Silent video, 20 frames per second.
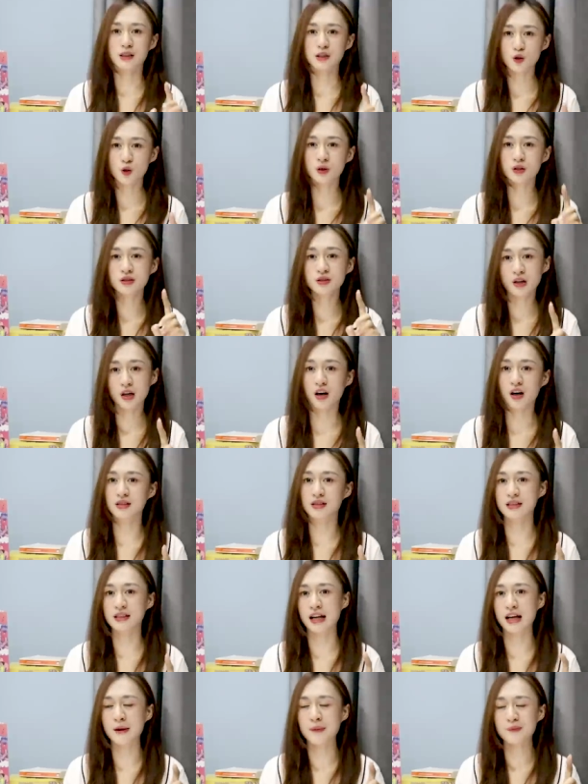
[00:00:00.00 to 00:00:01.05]
và rồi tự hỏi
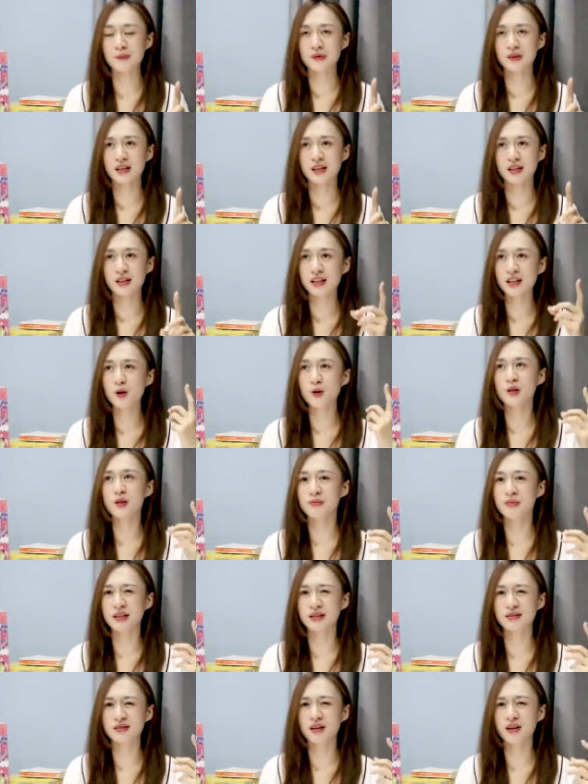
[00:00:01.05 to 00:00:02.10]
rằng là liệu thì
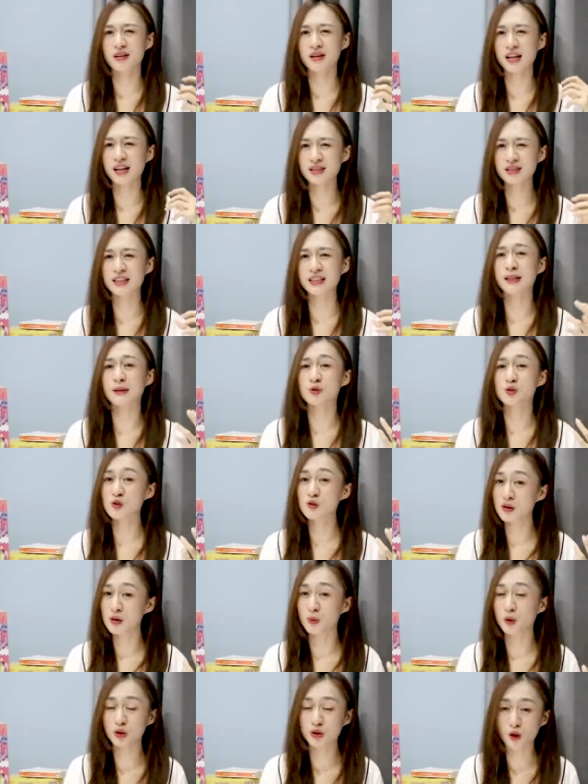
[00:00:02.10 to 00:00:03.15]
mình có đang chỉ tập
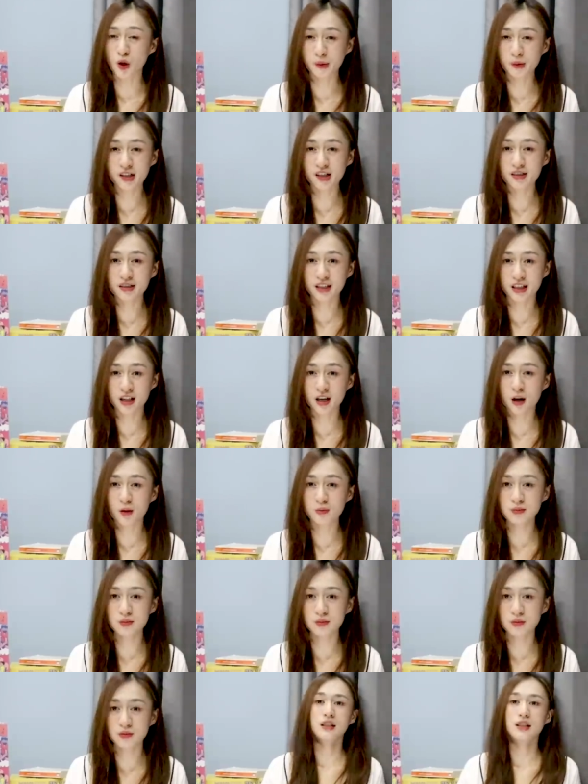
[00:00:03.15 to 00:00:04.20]
trung vào một nhóm cơ này không